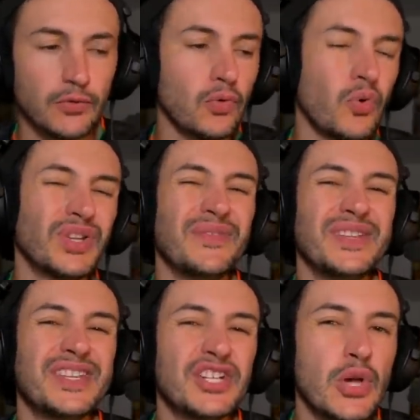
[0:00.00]
Donc on avait
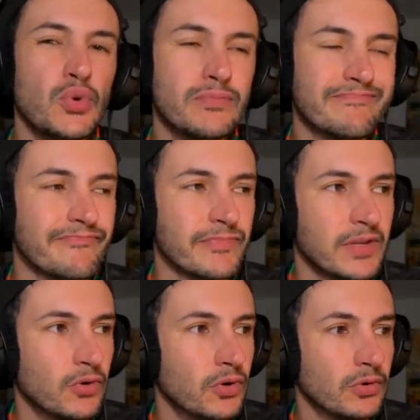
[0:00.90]
déjà eu
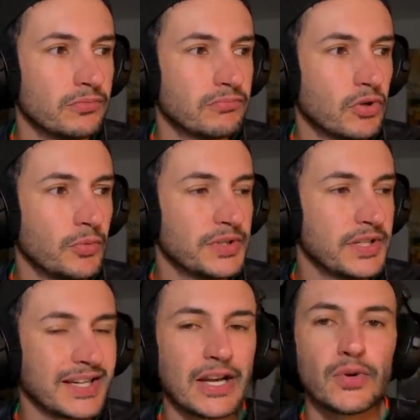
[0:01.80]
euh, comment
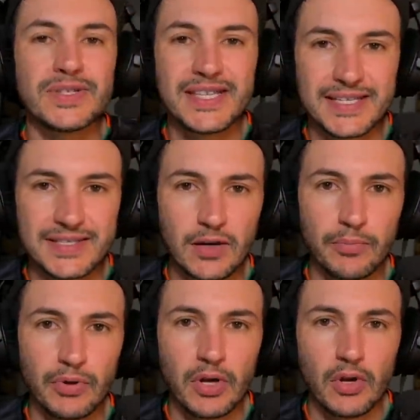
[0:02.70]
dire, quelques
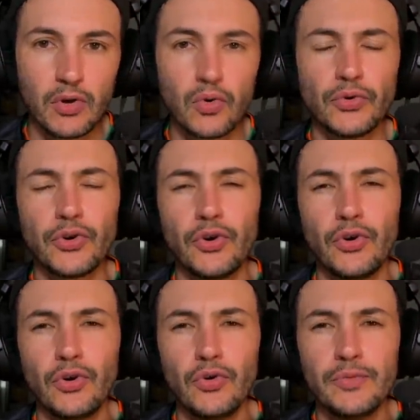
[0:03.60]
exemples contre
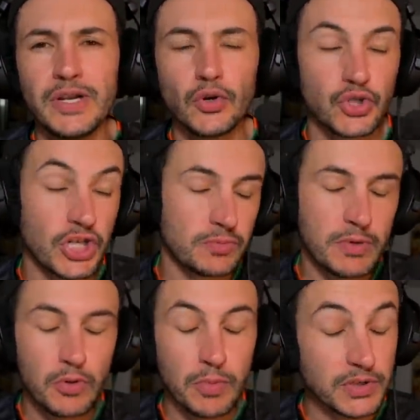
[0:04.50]
euh, le Milan. Je cherche
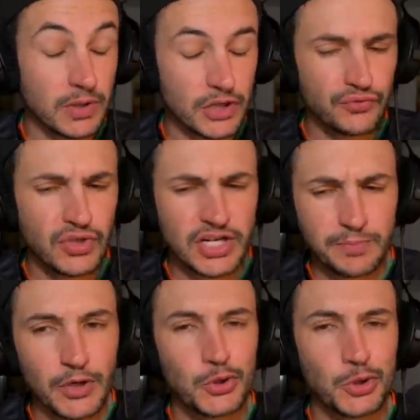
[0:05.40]
mes mots parce que là, je vous cache
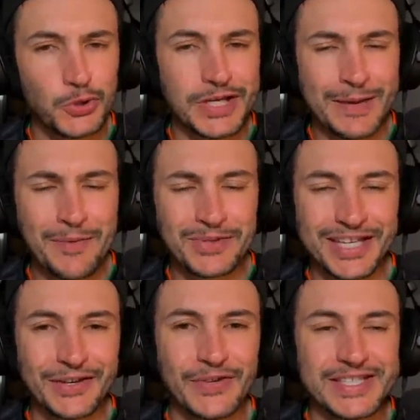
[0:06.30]
pas que je suis quand même
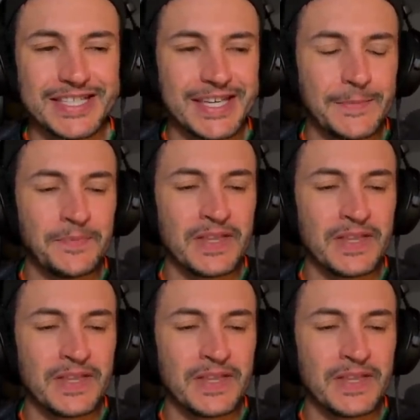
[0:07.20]
très fatigué.